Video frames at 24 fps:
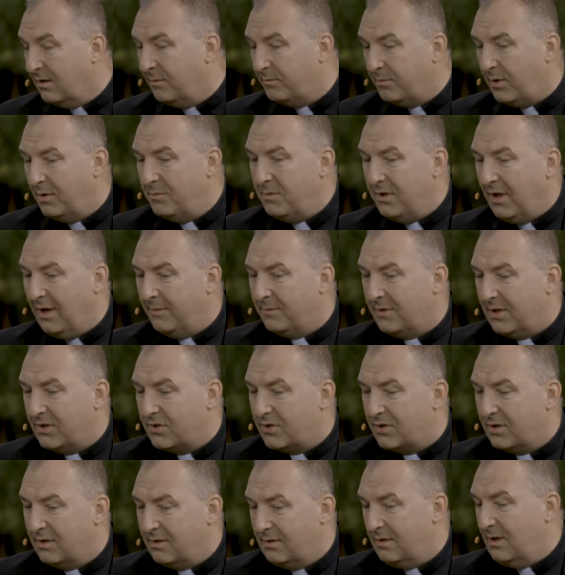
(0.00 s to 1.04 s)
No pomijam
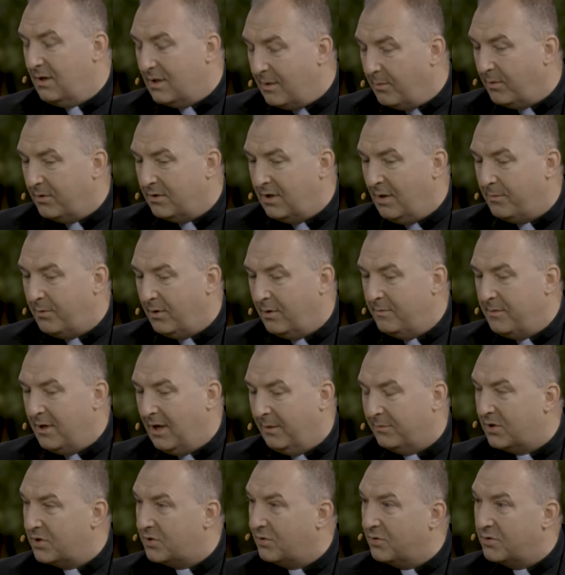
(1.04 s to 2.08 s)
też, y, nie, nie
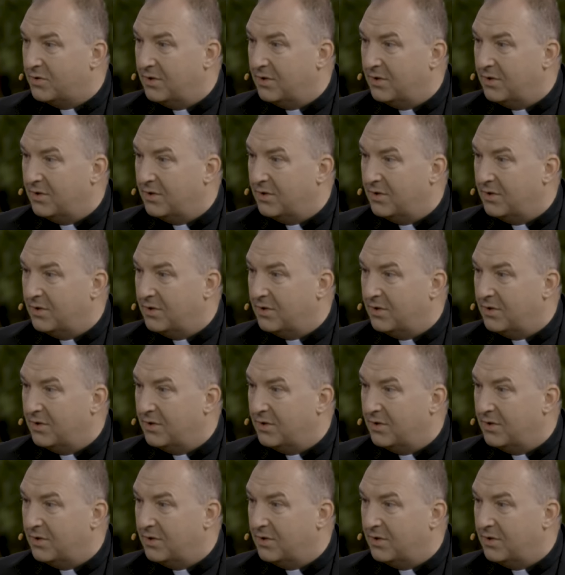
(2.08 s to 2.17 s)
pomijam też